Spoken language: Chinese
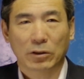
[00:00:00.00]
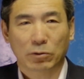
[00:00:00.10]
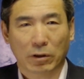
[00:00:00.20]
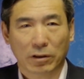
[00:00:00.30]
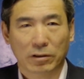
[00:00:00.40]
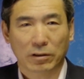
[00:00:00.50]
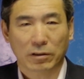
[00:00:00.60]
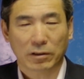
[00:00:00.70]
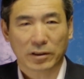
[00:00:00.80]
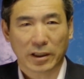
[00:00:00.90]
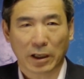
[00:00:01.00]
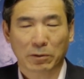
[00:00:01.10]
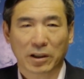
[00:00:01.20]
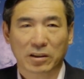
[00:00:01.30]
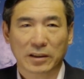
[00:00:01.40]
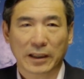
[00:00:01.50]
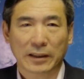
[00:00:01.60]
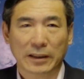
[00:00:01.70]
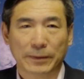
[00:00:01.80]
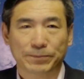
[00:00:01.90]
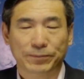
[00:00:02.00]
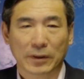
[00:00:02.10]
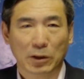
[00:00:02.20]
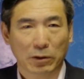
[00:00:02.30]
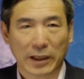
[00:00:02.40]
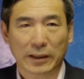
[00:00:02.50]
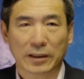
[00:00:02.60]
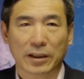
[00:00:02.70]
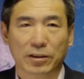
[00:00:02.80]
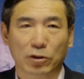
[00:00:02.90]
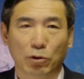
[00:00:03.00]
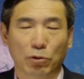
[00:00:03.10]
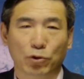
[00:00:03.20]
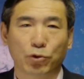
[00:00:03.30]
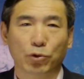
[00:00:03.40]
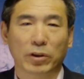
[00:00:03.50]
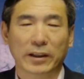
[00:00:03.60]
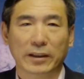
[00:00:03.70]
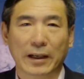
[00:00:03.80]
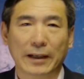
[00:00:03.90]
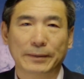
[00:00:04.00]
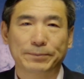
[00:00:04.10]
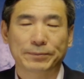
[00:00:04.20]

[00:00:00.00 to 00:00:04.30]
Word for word: 主要是前一段时间呢，有两件事对我触动很大。